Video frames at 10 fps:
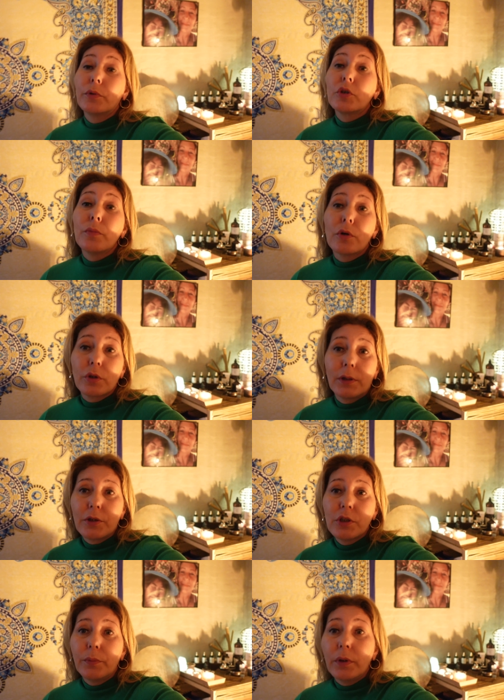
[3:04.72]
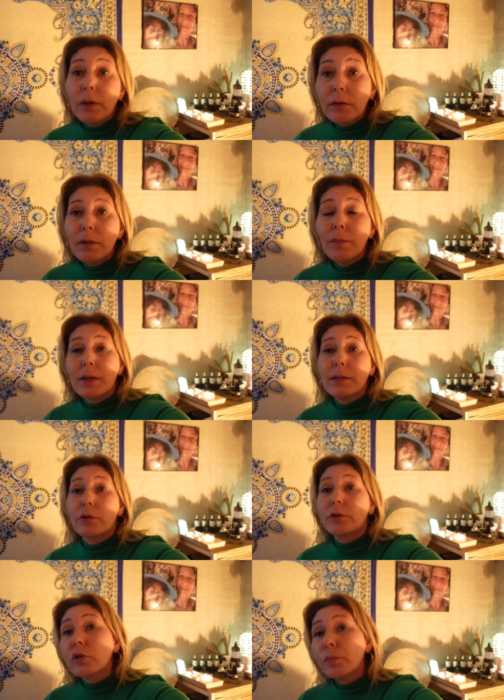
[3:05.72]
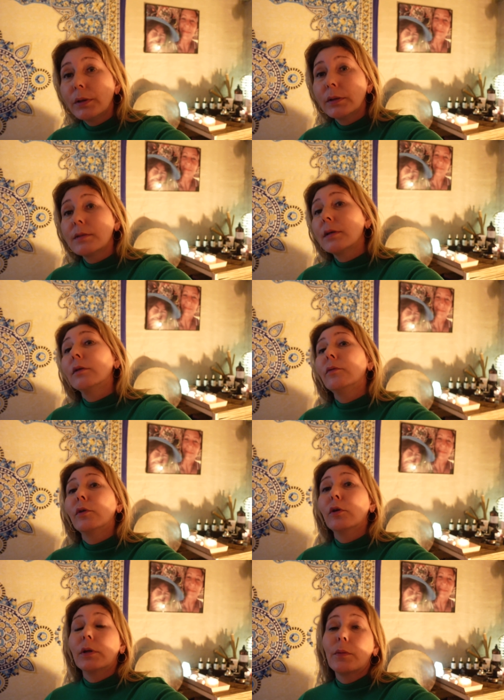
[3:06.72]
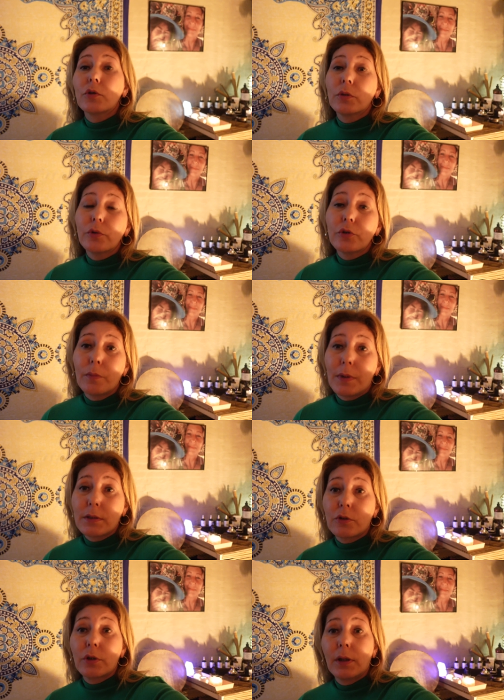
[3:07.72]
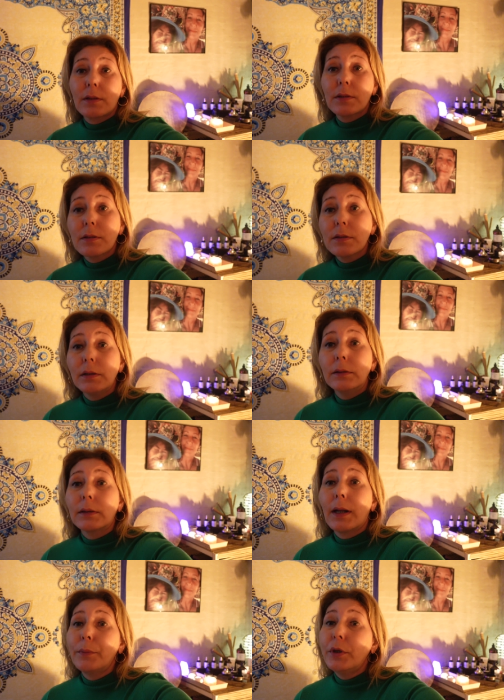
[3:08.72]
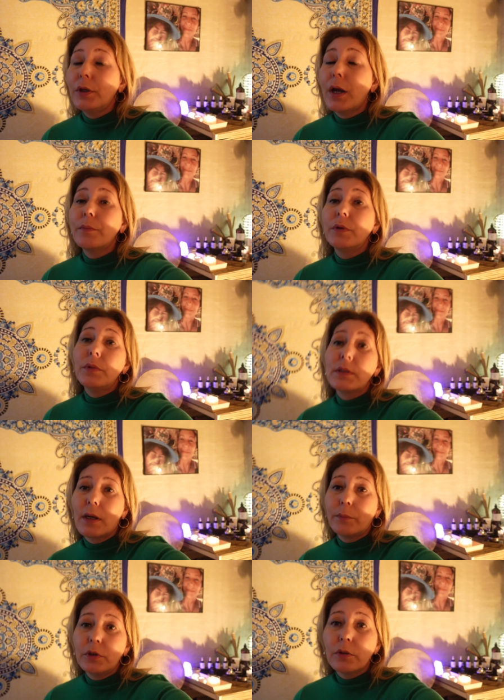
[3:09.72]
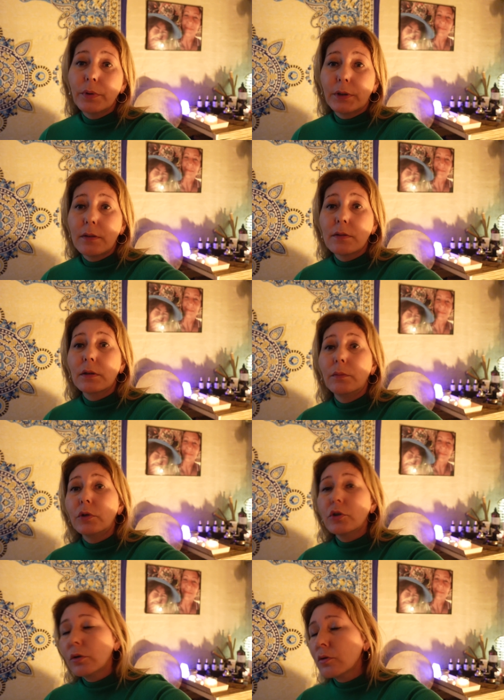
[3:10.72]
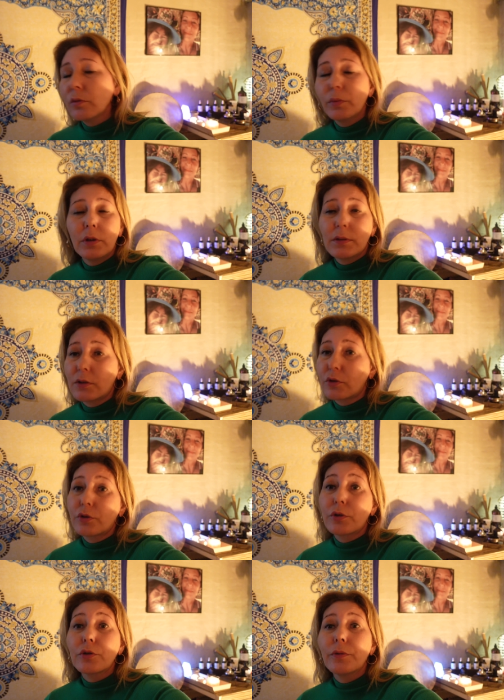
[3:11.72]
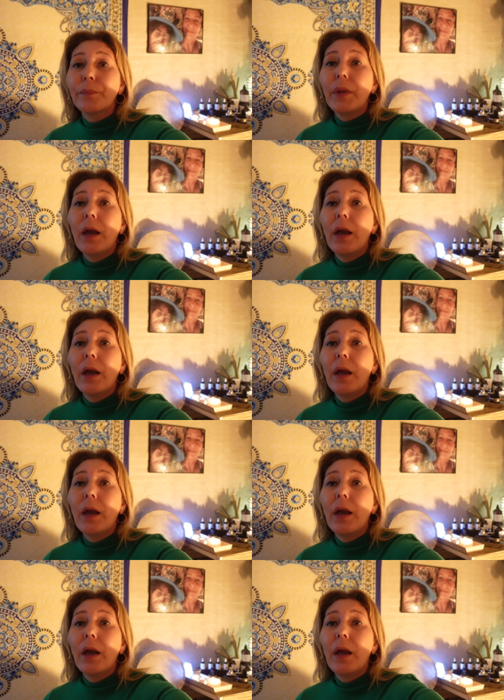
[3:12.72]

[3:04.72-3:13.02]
być może dla siebie inny masaż, też będę zadowolona. Może być to masaż relaksacyjny, kamieniami, misami tybetańskimi, czego sobie nie zażyczysz.